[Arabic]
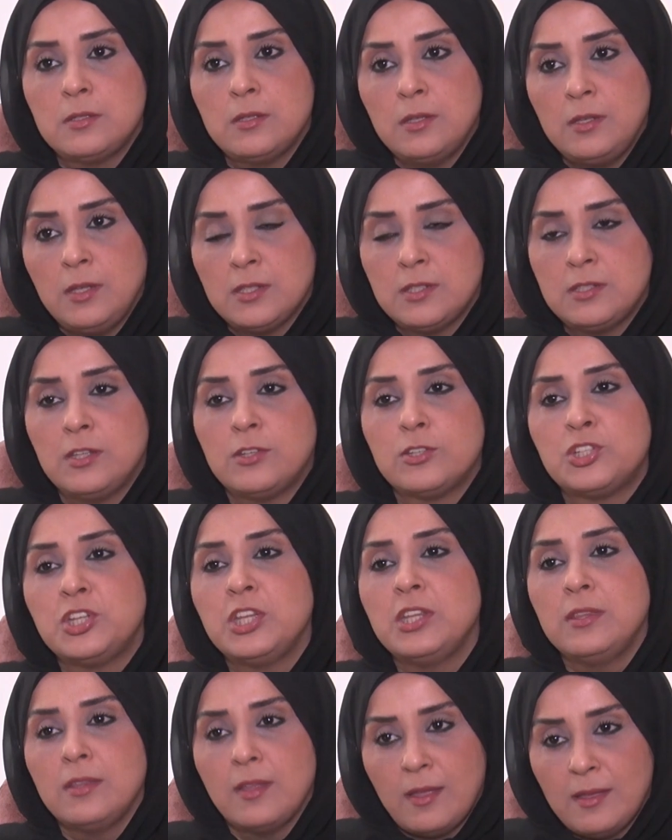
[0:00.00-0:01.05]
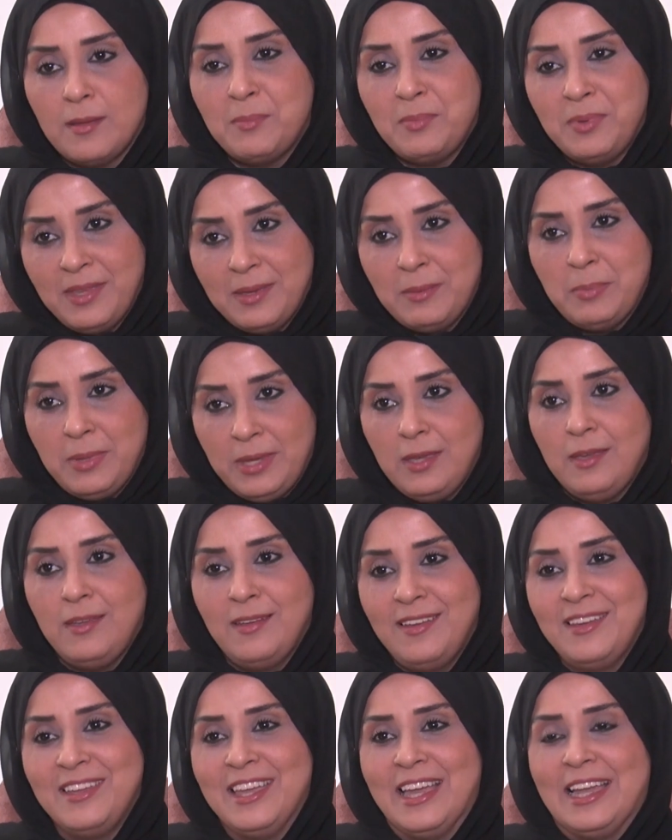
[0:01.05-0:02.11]
يسترشدنا به
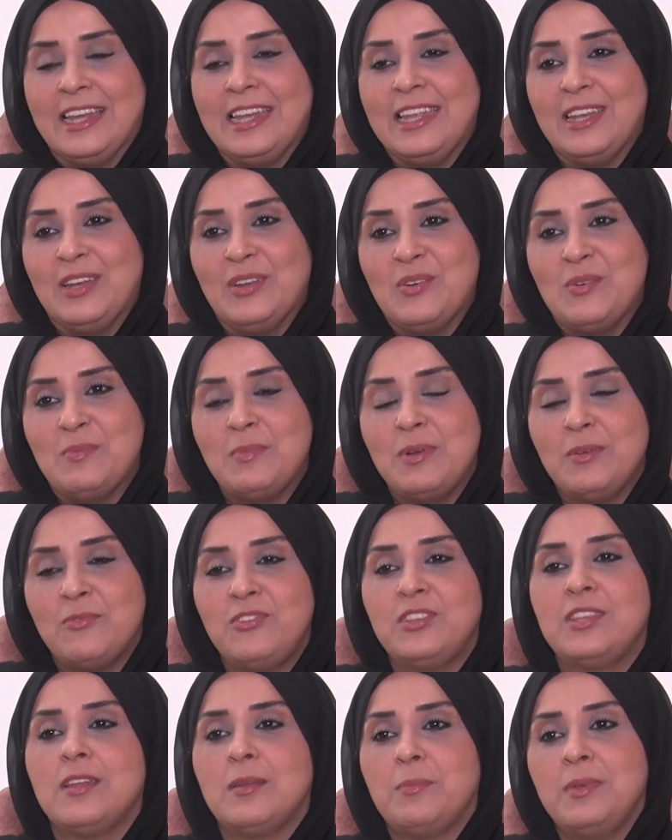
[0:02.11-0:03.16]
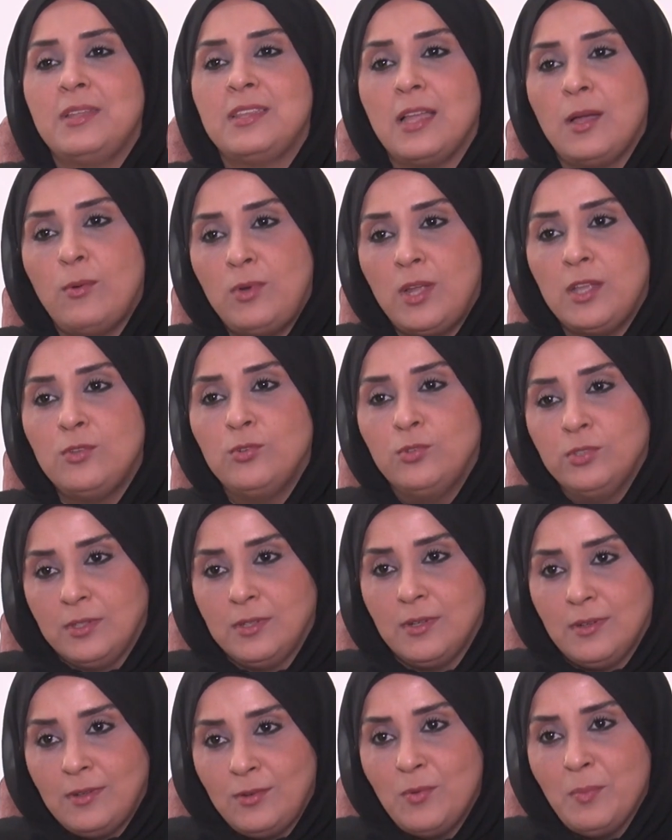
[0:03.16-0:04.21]
يعني ان هم في تربيه
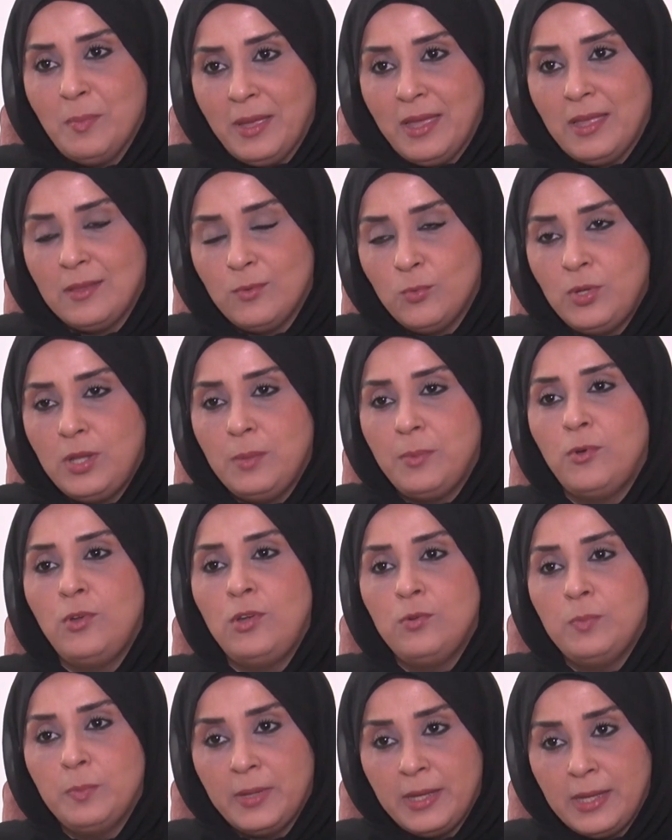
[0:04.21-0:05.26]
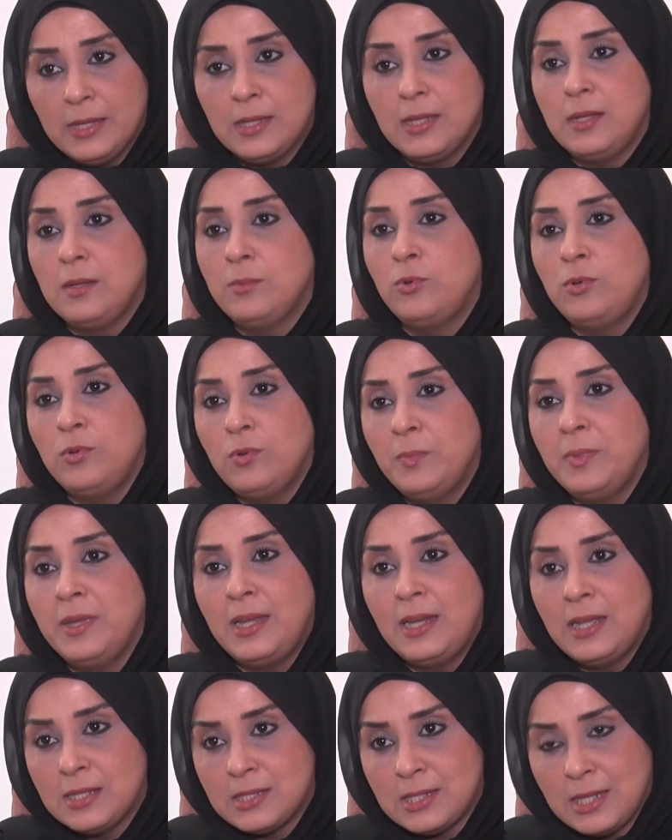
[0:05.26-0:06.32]
اولادهن الامهات وليه بقول الامهات لان بقول الام هي
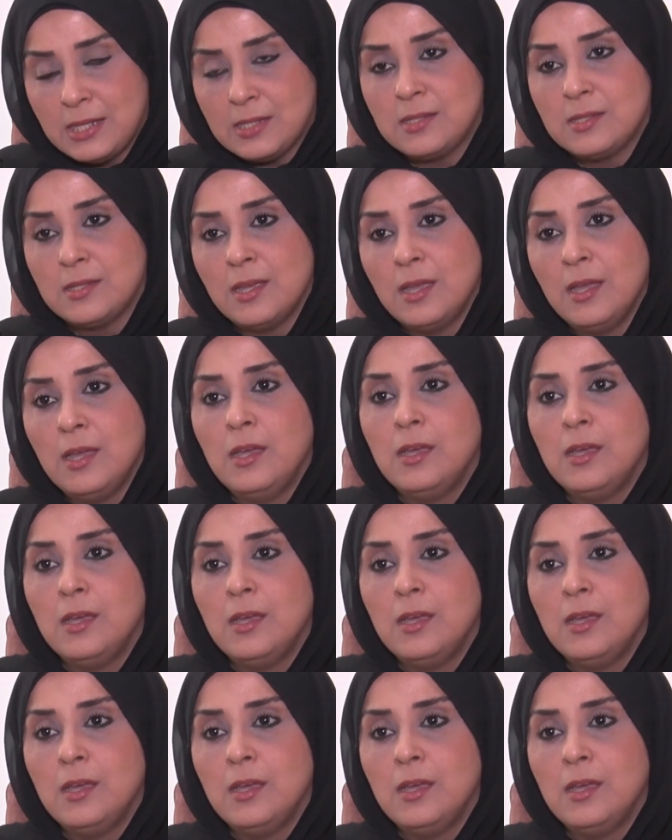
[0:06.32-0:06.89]
الاساس